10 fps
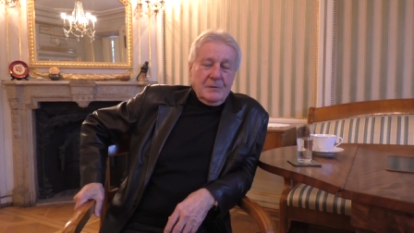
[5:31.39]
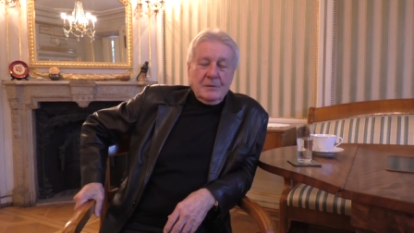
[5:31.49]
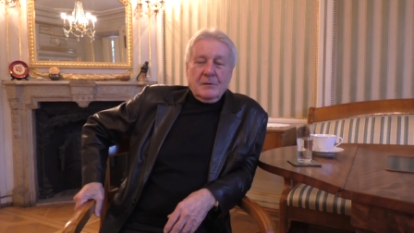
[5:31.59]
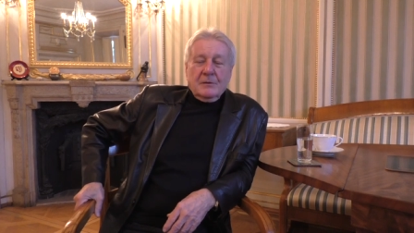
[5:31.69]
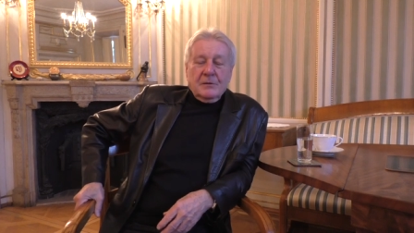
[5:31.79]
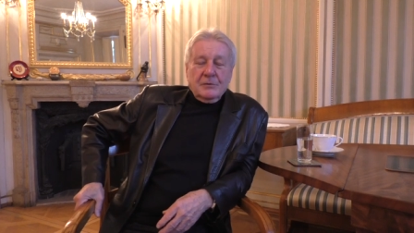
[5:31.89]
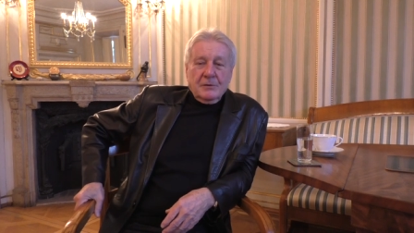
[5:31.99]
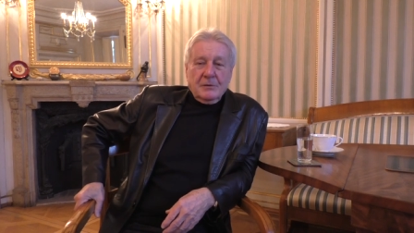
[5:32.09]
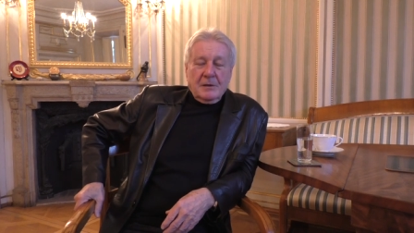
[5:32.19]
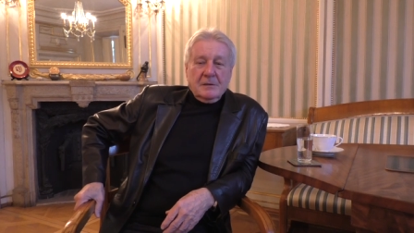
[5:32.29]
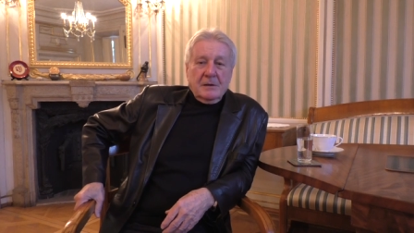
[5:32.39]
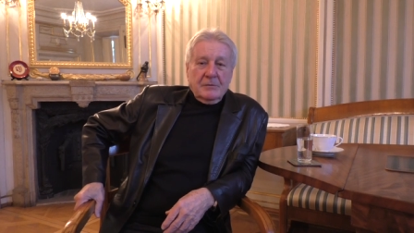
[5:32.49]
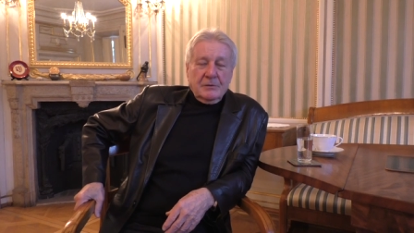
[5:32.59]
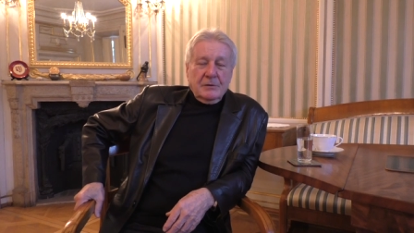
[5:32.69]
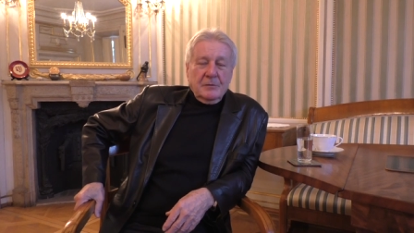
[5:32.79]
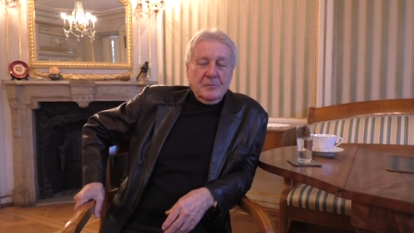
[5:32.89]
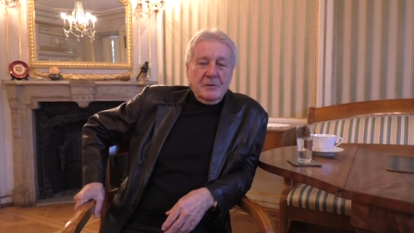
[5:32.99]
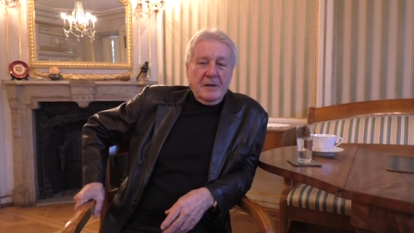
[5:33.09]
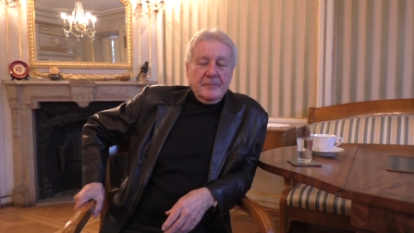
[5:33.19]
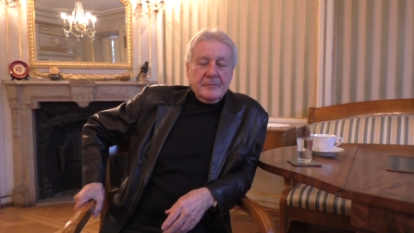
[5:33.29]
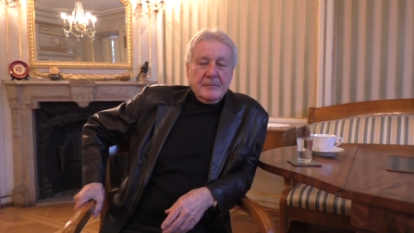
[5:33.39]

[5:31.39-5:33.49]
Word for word: Tylko to się okazało, że to była